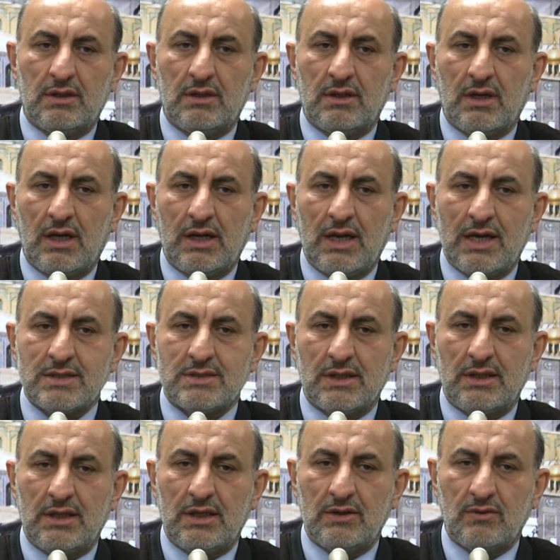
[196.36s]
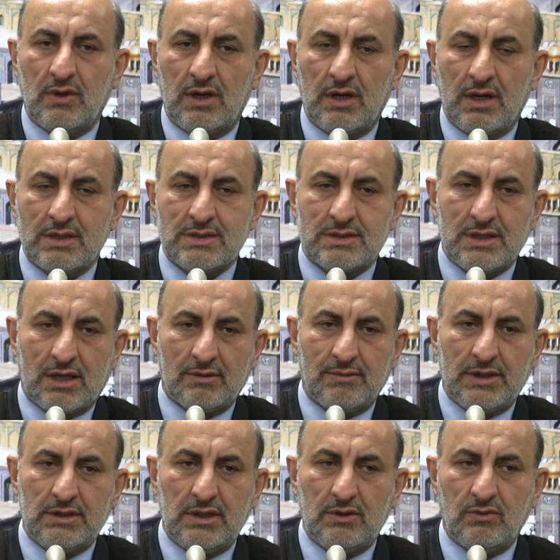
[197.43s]
آه، الأزلي
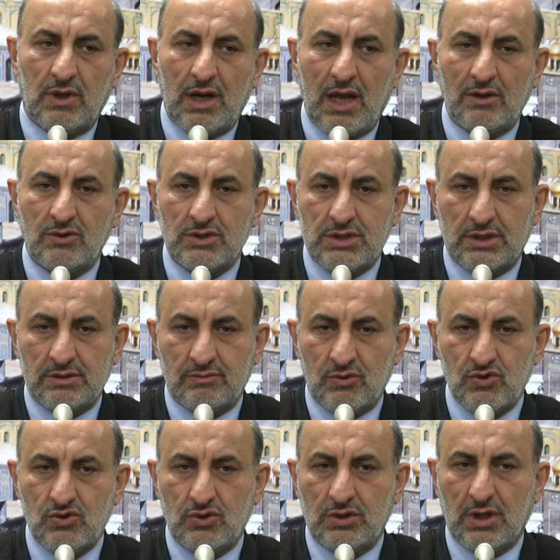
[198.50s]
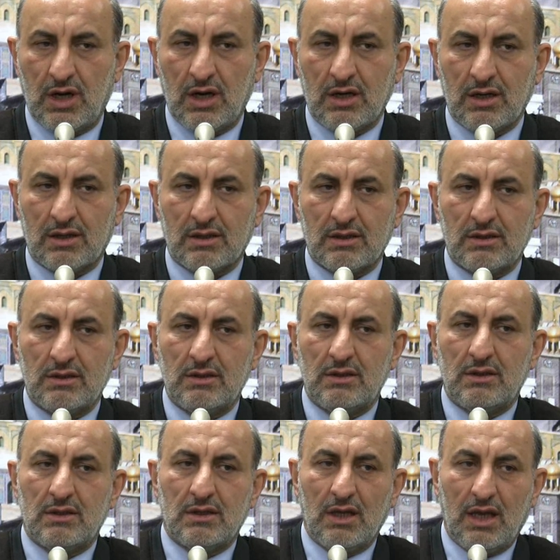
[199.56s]
والسرمدي ولا يوجد موجود آخر
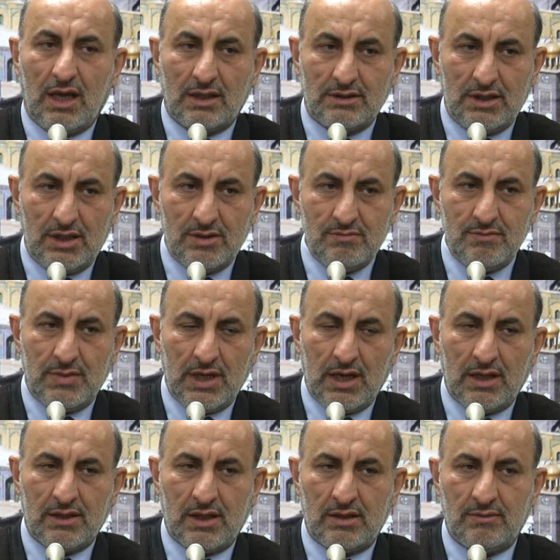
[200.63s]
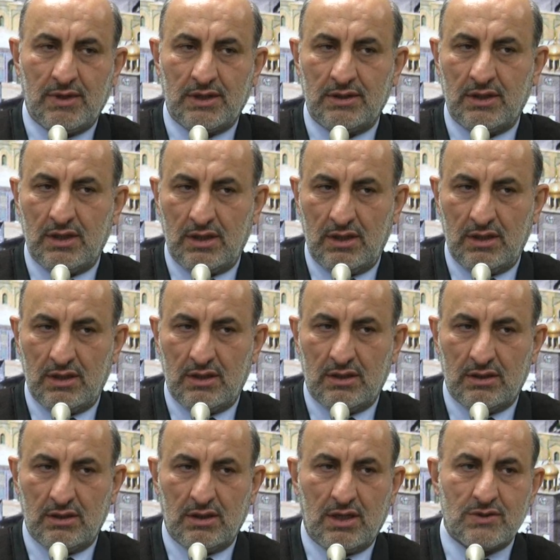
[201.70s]
قديم بهذا المعنى
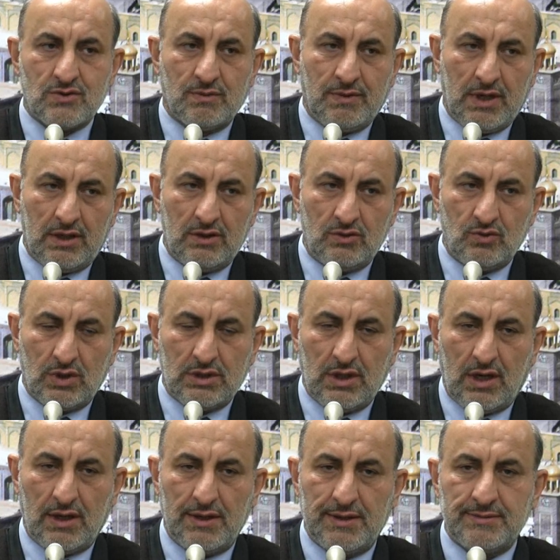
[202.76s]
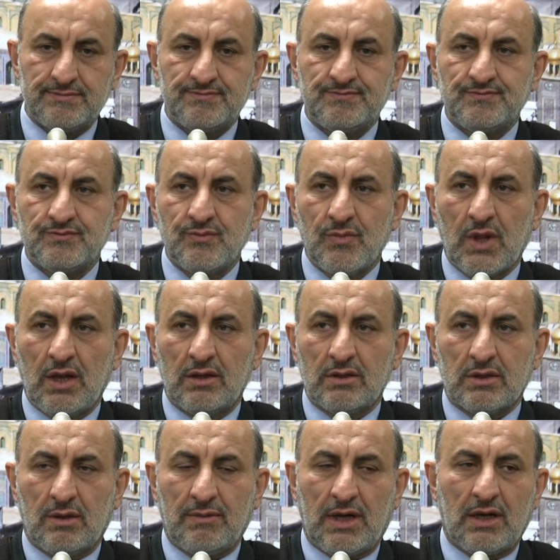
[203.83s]
إلا الله سبحانه وتعالى
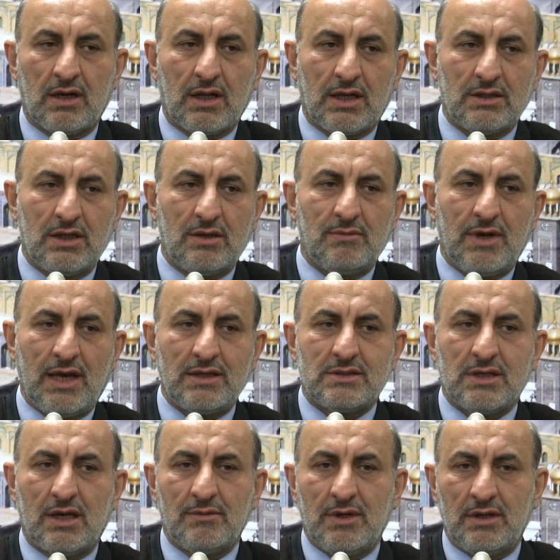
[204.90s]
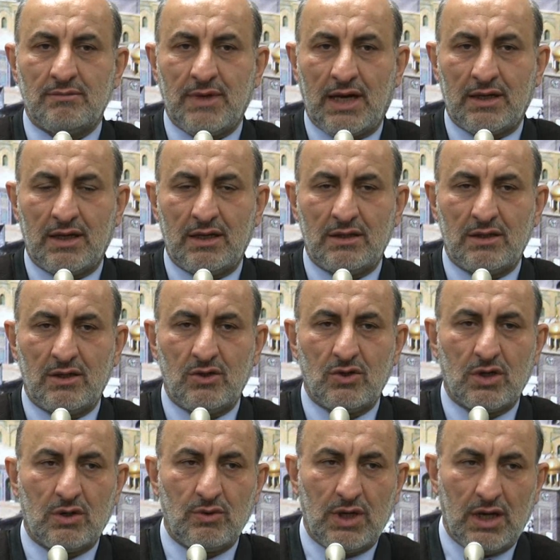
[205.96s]
طبعا القديم ليس بالمعنى
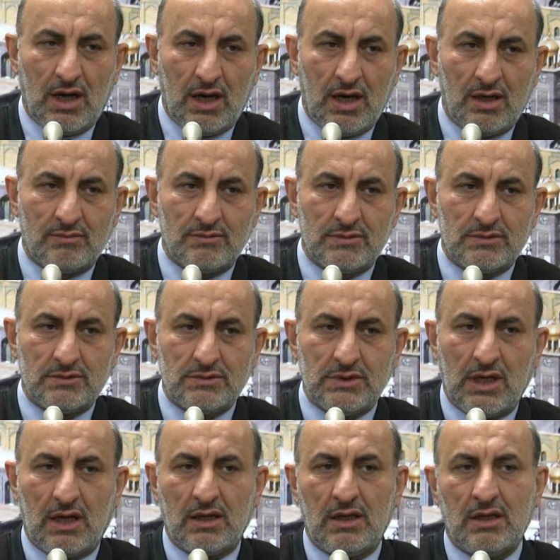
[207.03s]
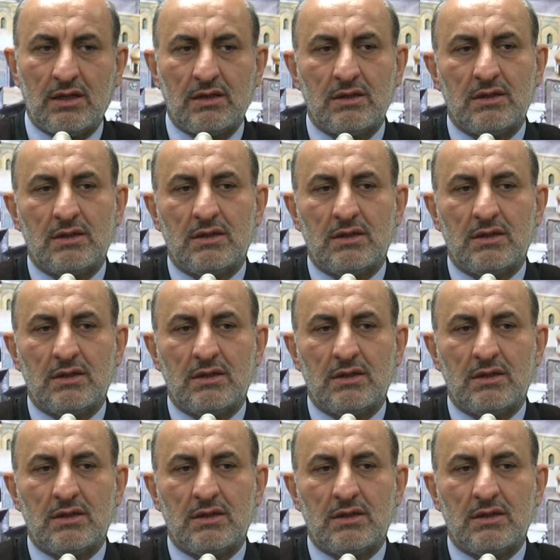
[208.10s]
اللغوي العام يعني